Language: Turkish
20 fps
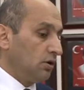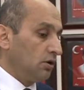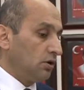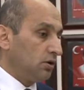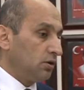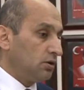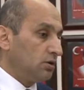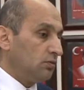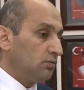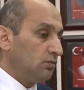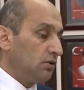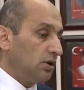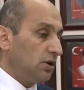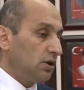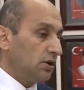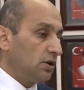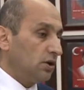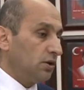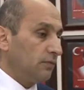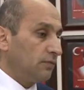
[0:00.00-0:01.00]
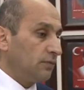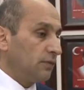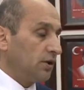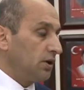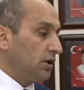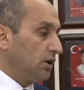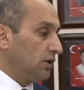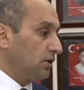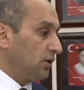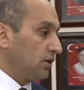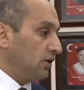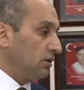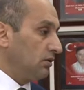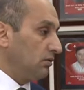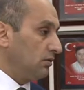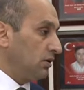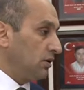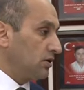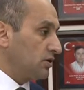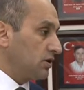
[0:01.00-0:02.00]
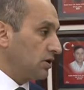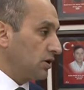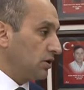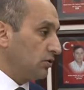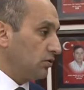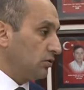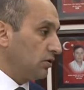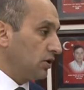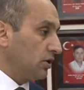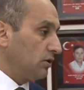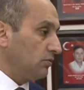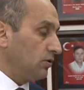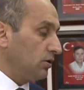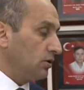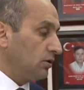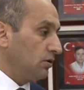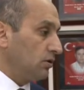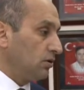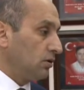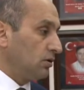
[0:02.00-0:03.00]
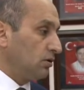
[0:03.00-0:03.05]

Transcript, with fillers: E, şimdilerde Katar'a asker gönderme